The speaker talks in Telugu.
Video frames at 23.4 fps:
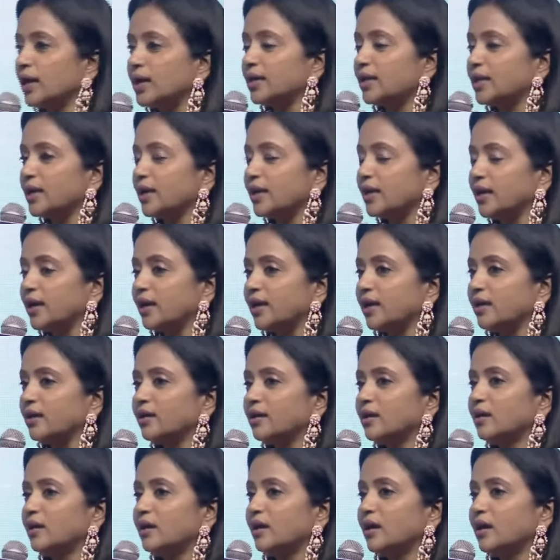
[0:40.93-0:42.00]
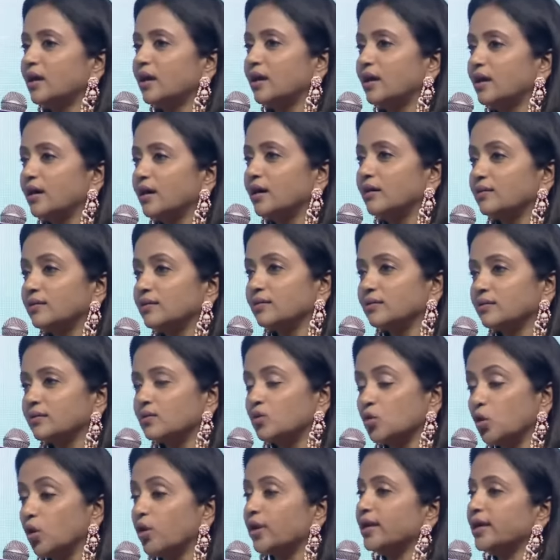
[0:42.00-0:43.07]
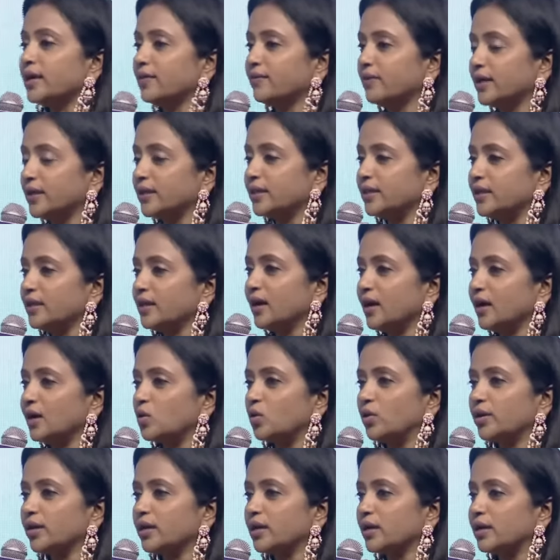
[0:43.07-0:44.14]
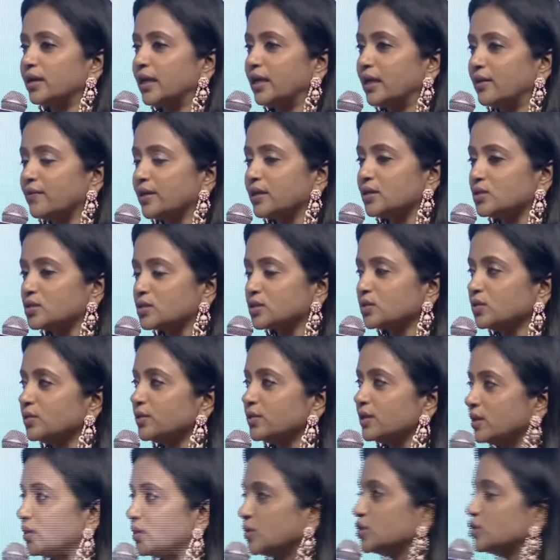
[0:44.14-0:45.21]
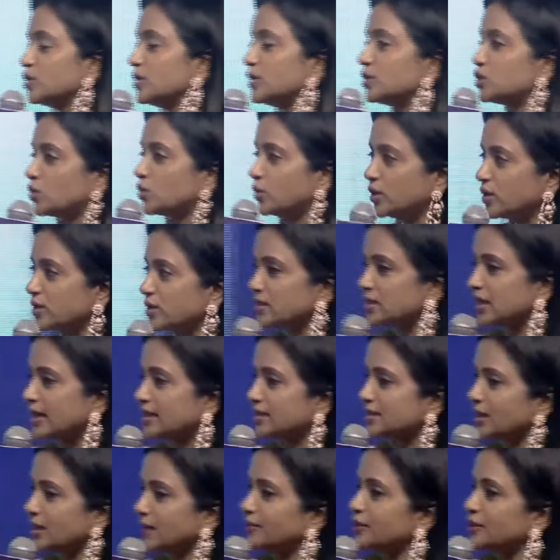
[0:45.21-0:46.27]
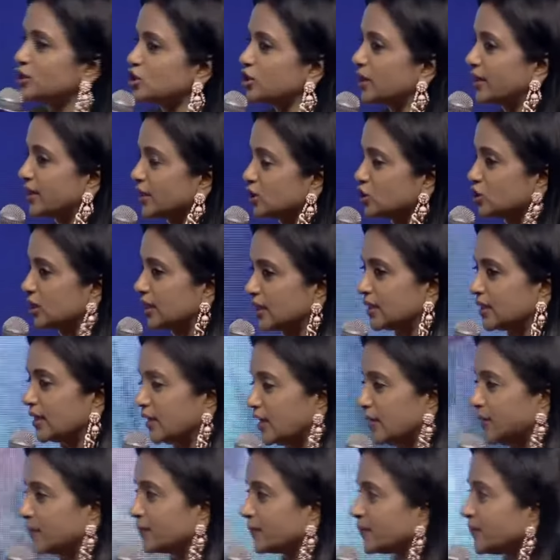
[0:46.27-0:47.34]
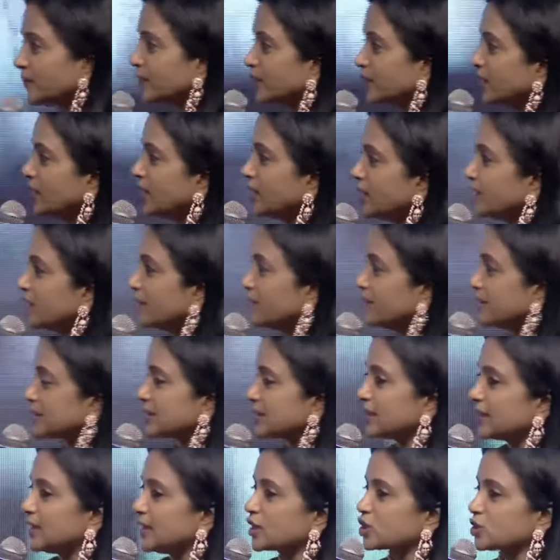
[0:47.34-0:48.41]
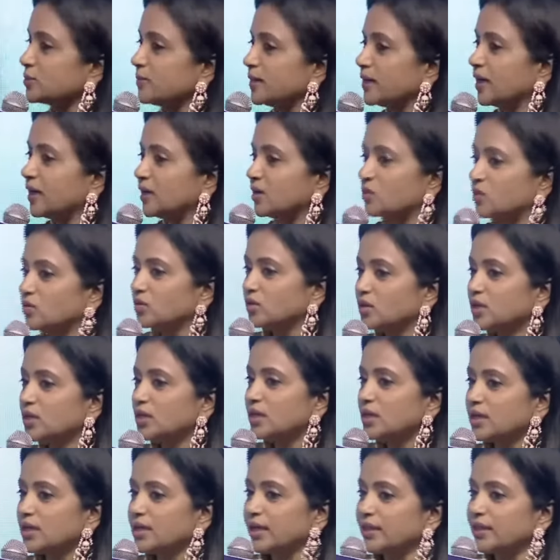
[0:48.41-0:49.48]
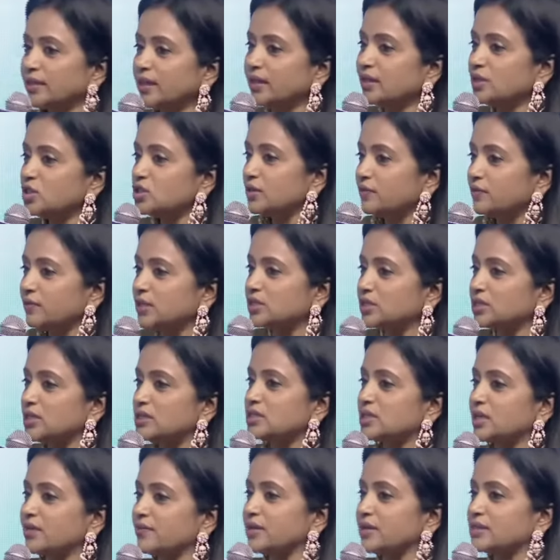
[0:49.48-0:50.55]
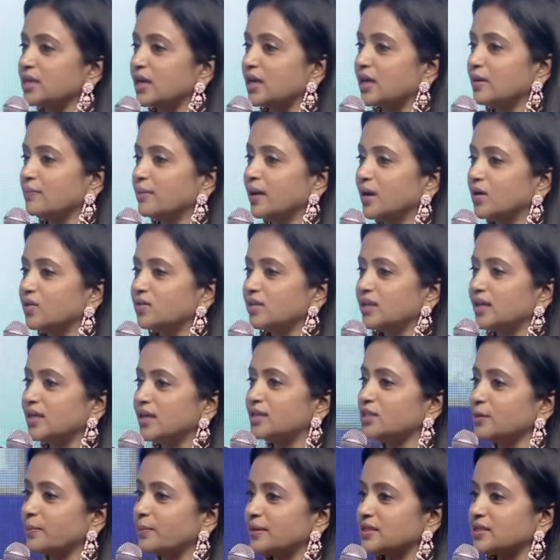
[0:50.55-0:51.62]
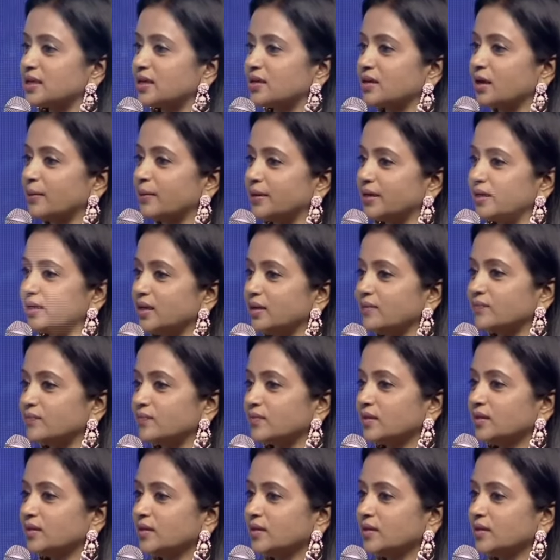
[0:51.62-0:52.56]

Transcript: ఉండాలి అనే కోరిక వారిది ఆ కోరికను నెరవేరుస్తూ ఈరోజు ఈ స్టూడియోస్ని ఎస్టాబ్లిష్ చేయడం జరిగింది వసంతలక్ష్మి గారు కింద నుంచి వీక్షించడమే చాలా బాగుంది అని చెప్పేశారు కాబట్టి